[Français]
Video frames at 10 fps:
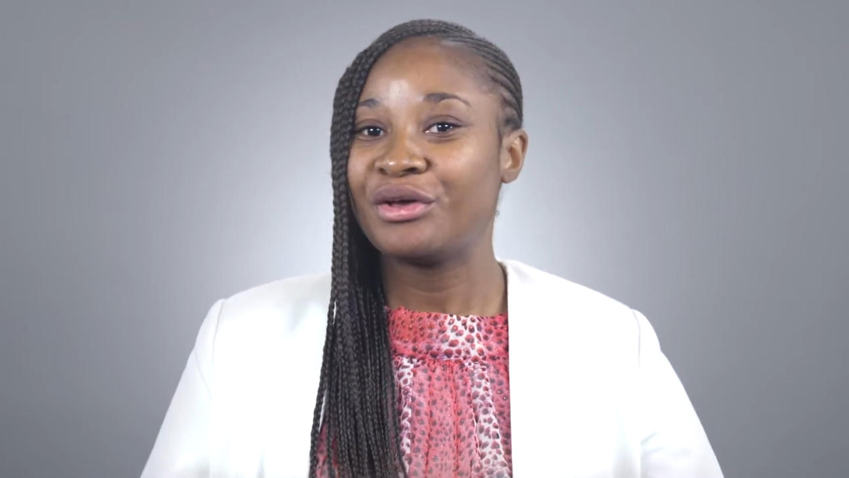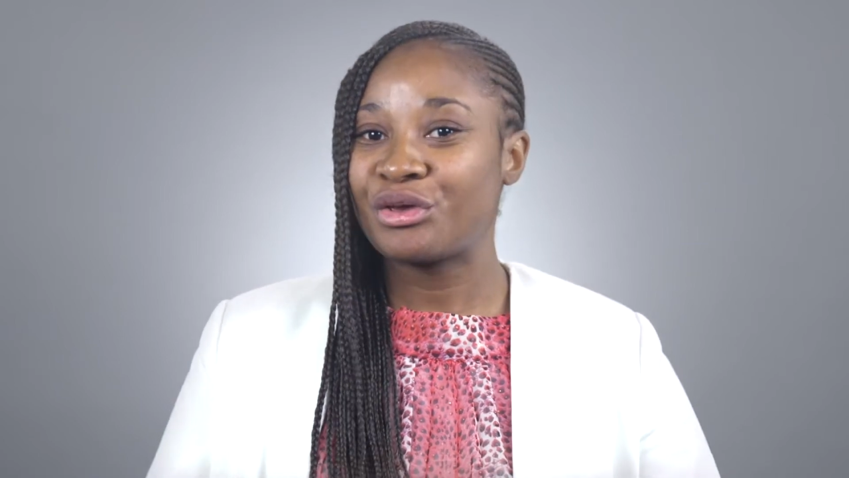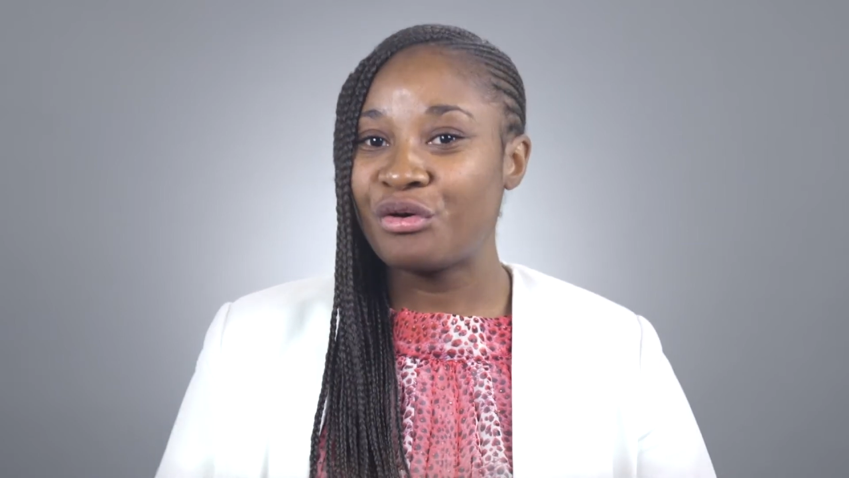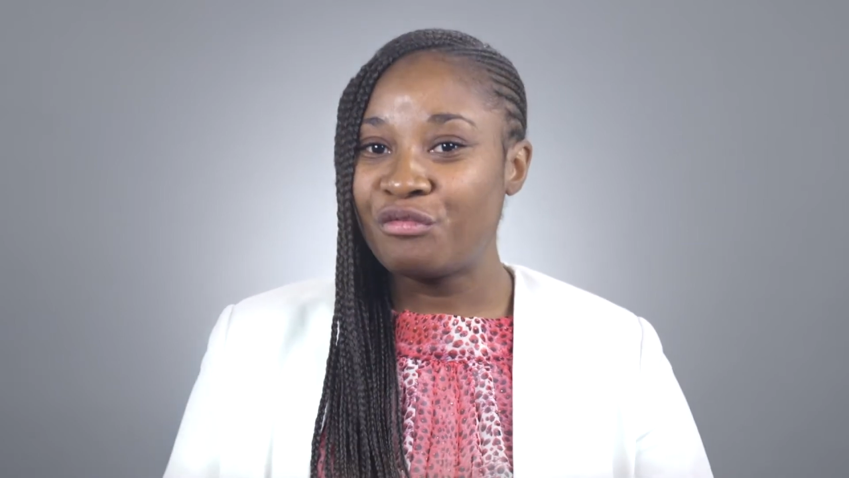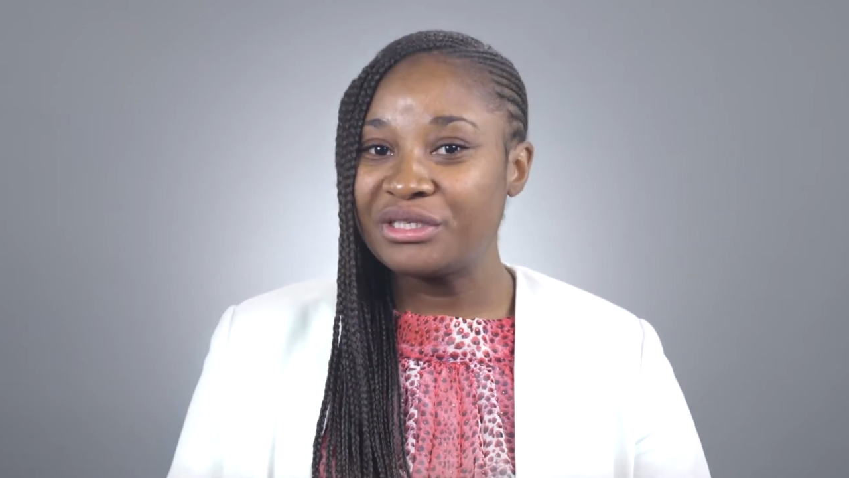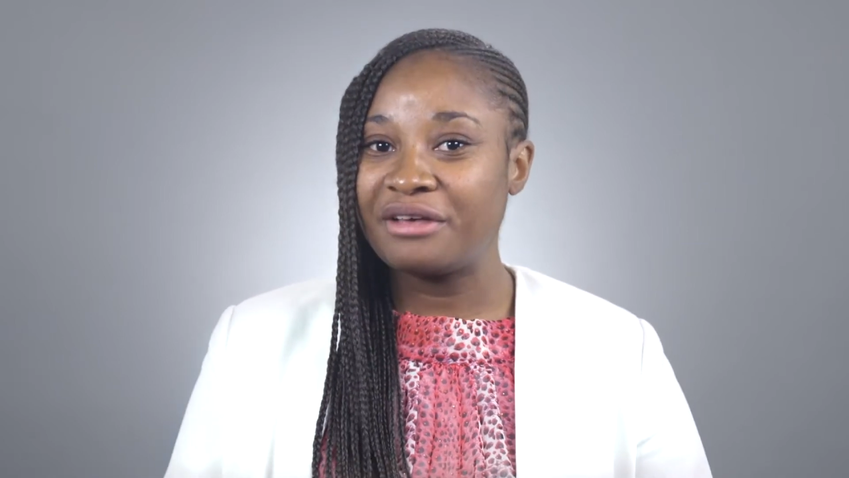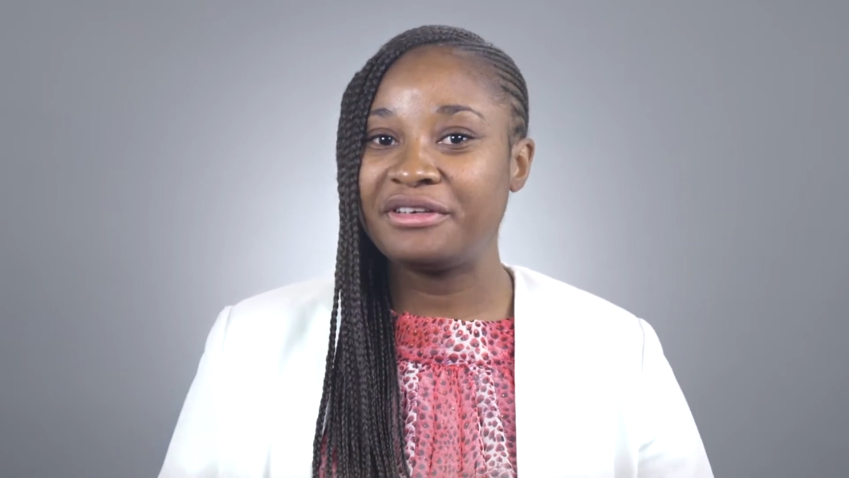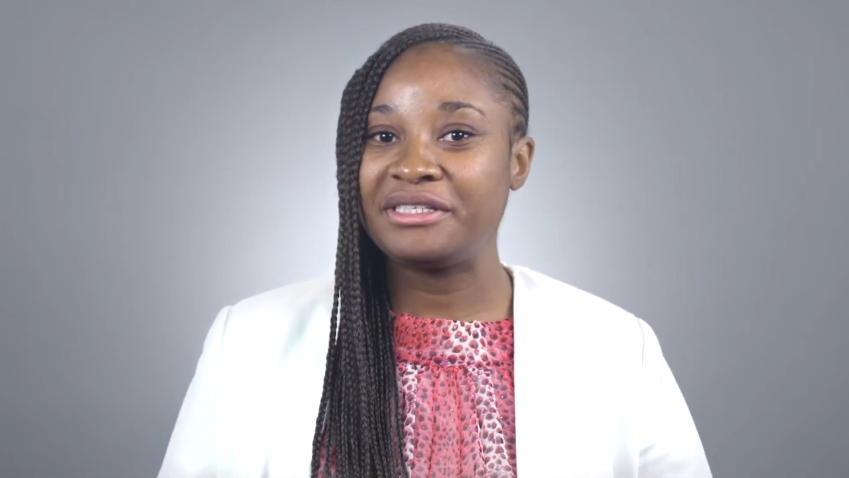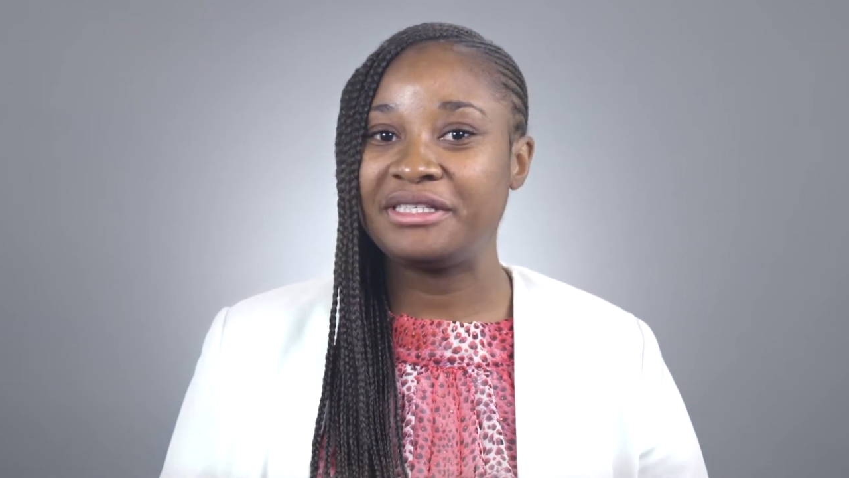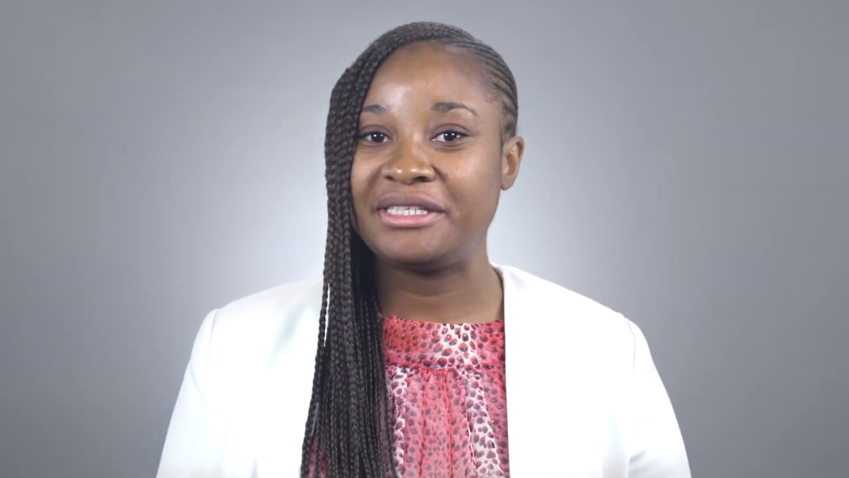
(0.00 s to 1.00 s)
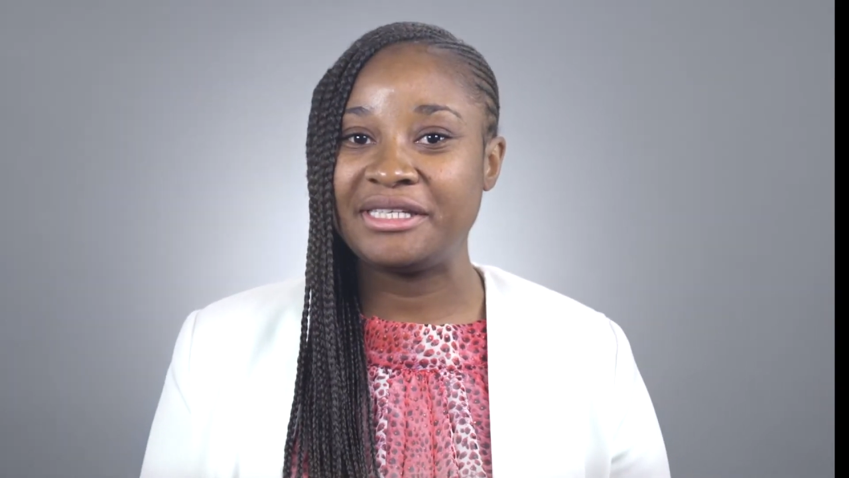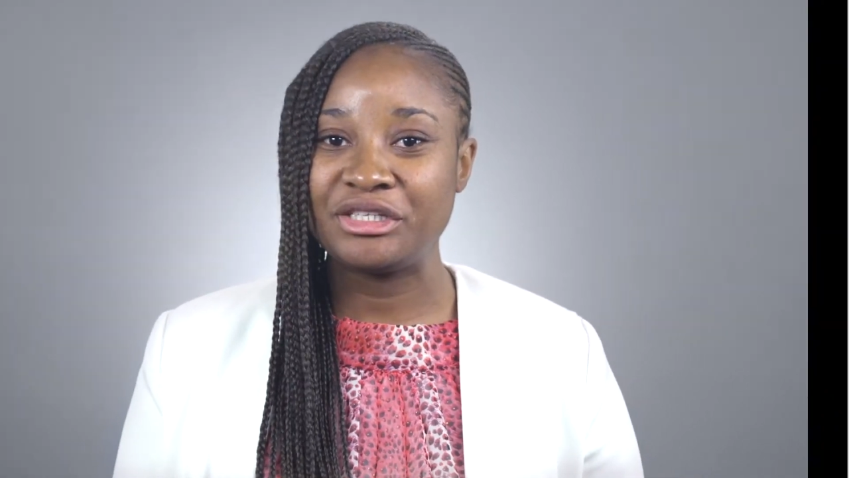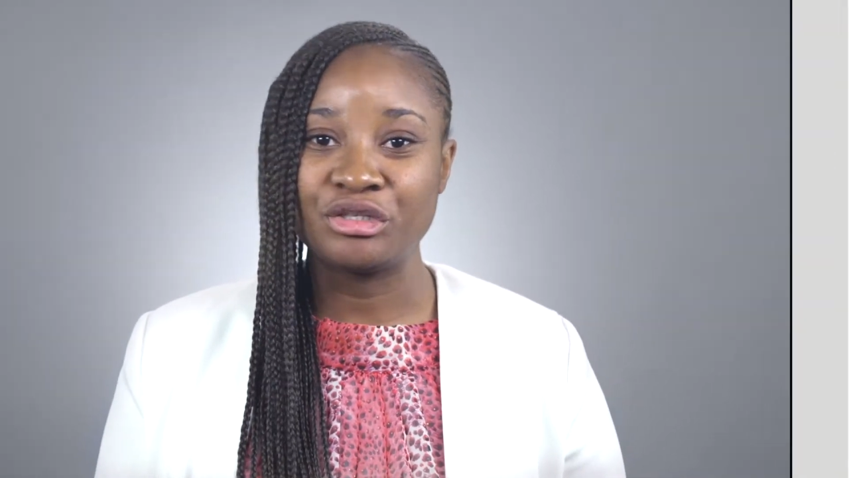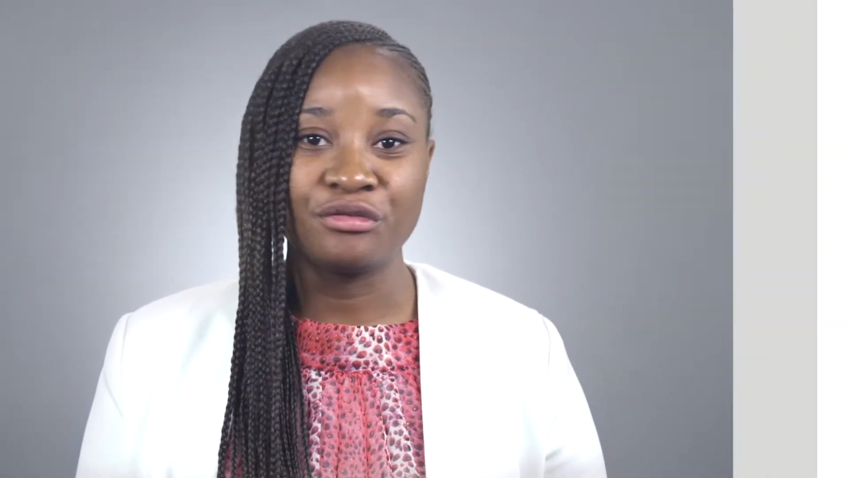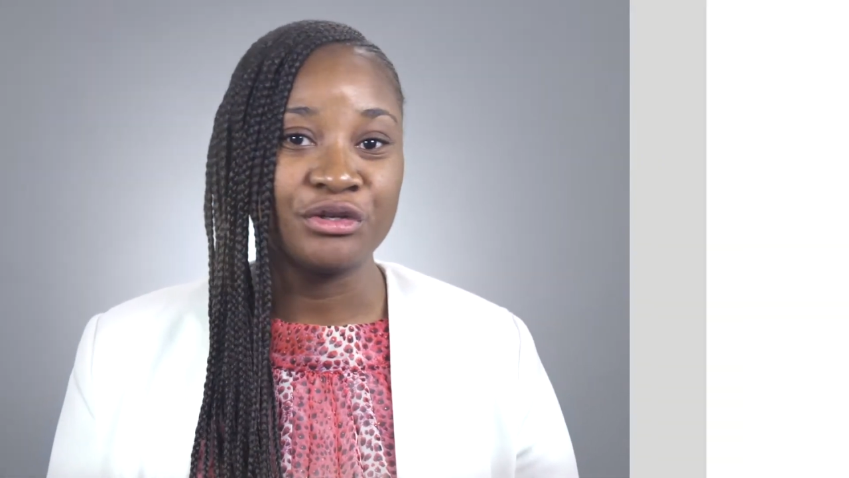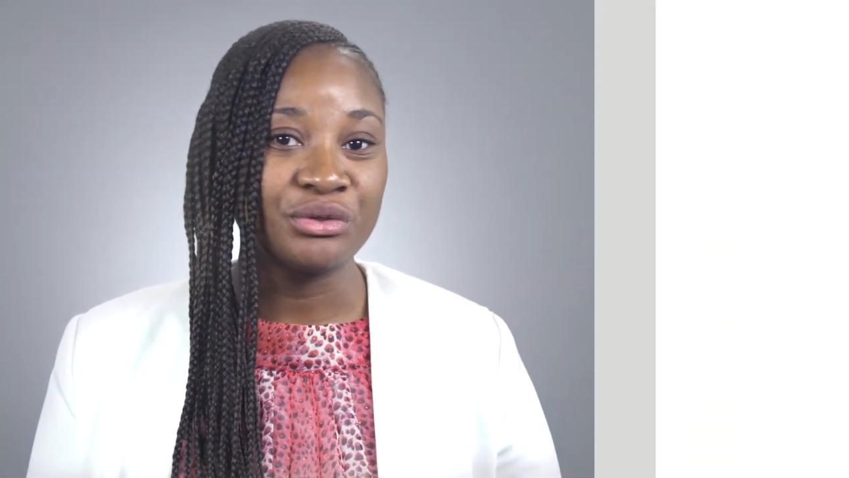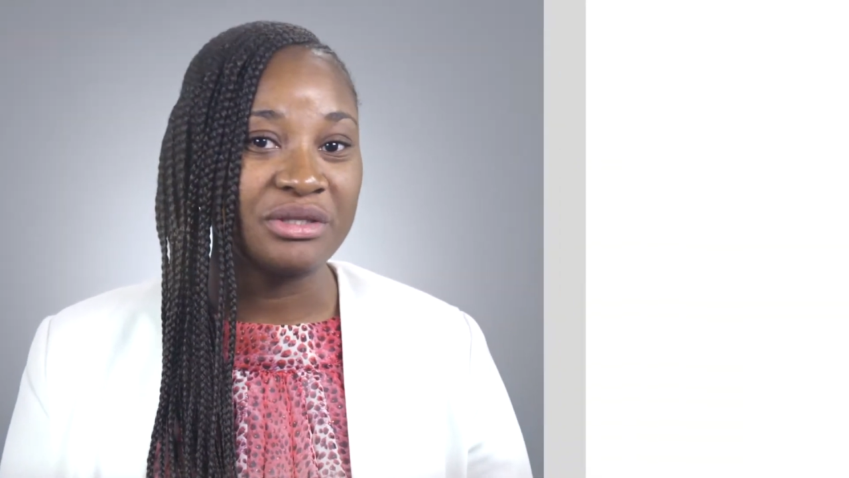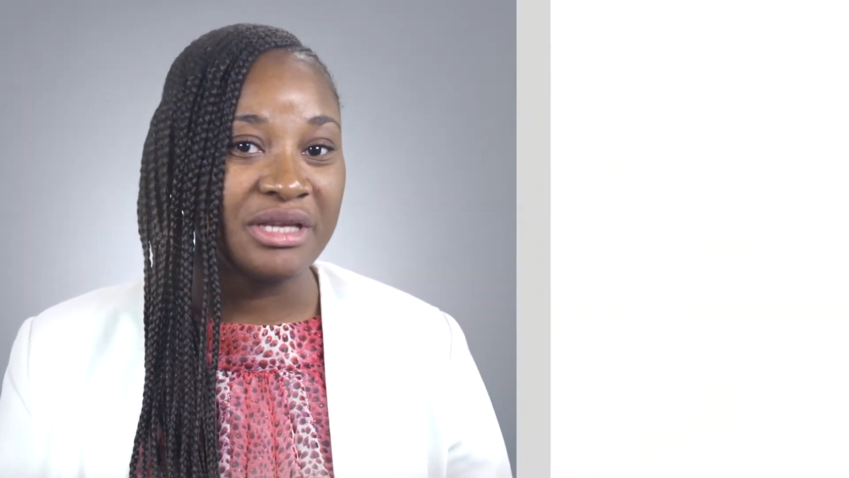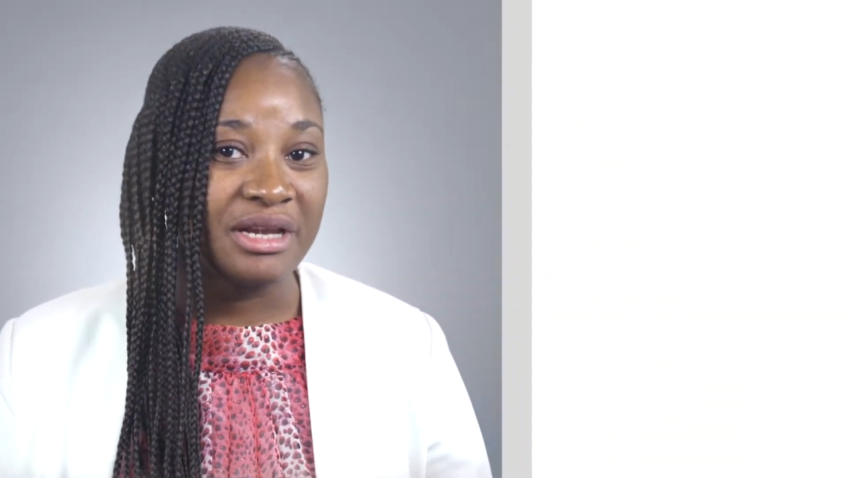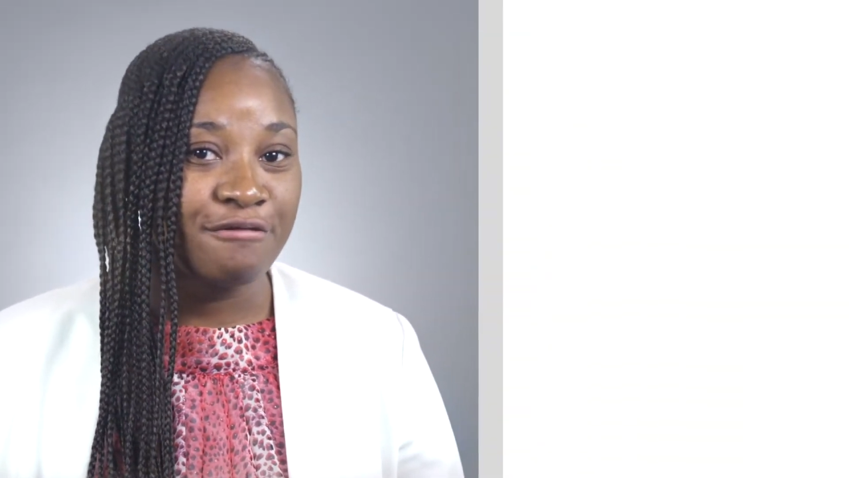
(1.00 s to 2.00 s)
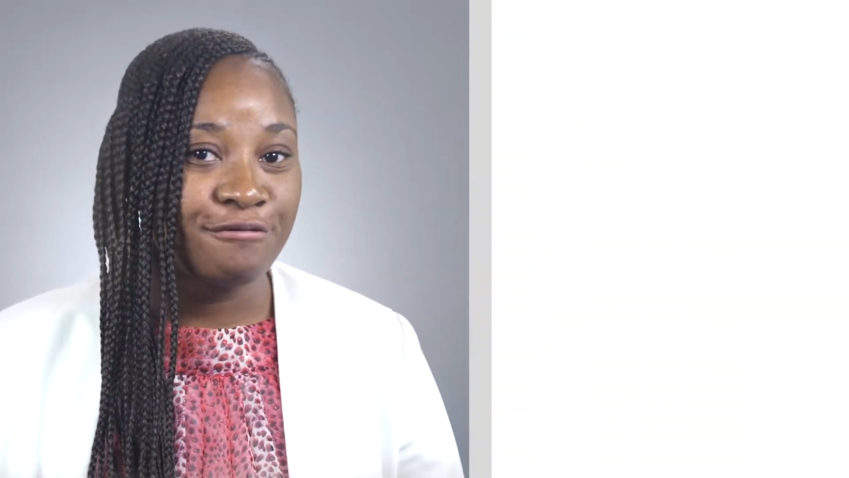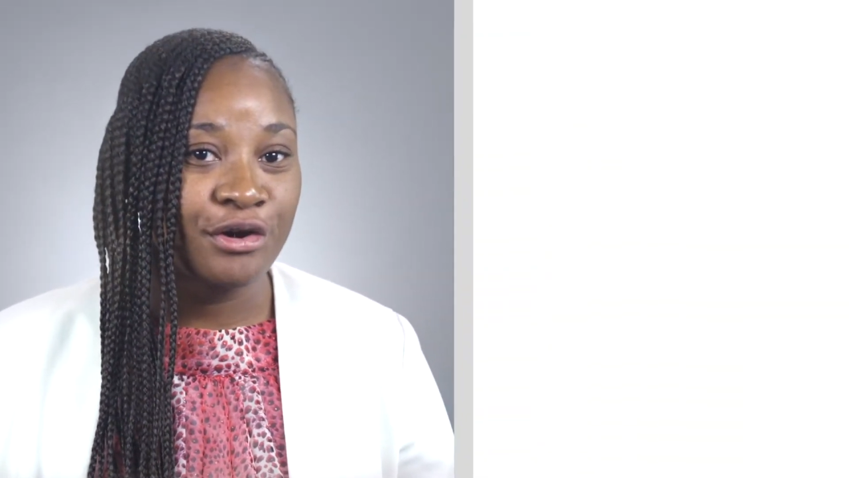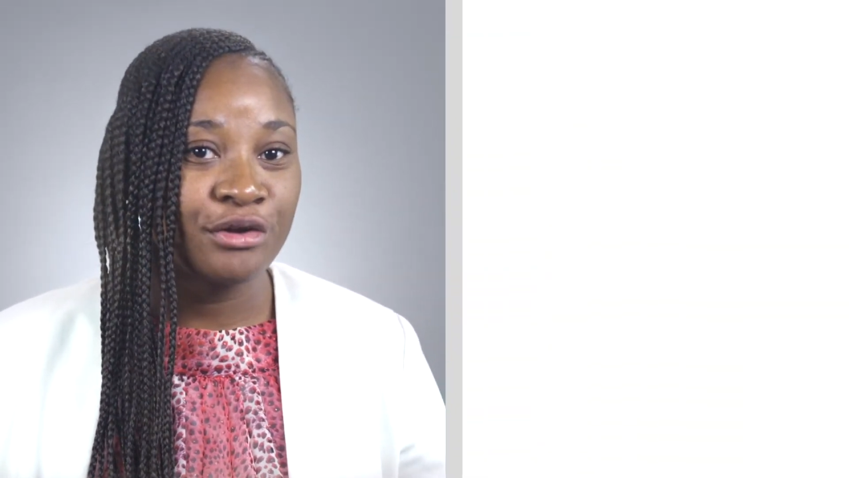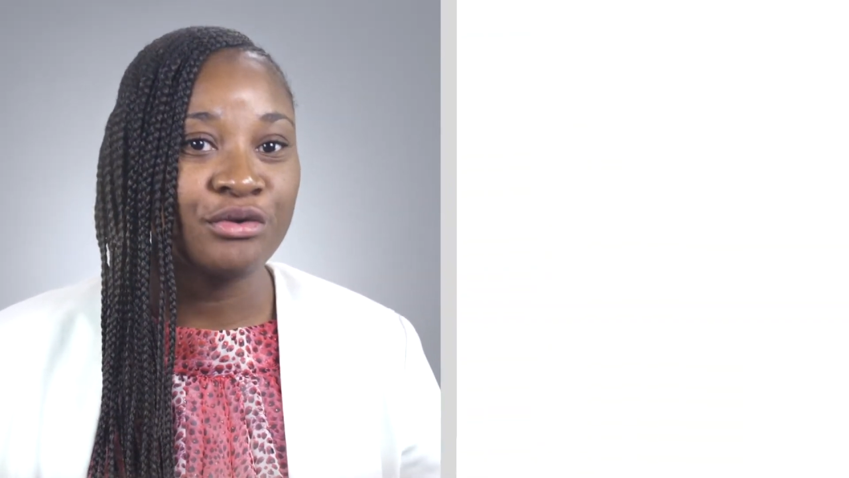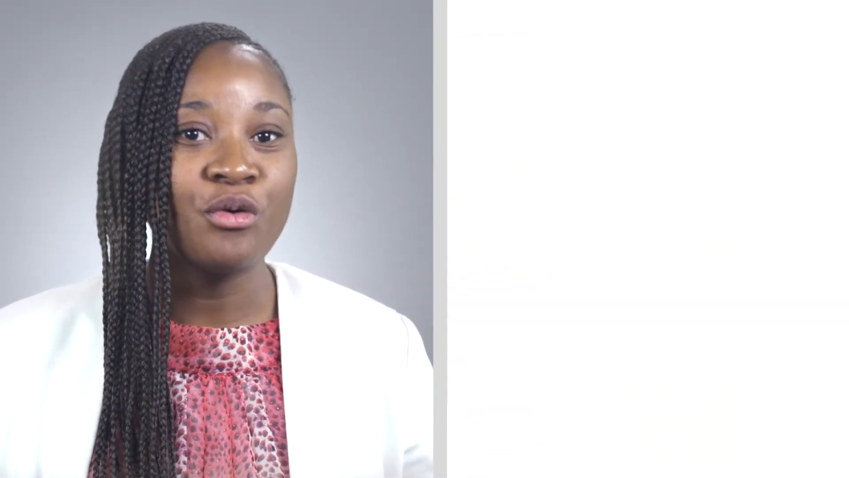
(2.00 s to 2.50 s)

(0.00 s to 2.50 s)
Que vous investissiez sur votre téléphone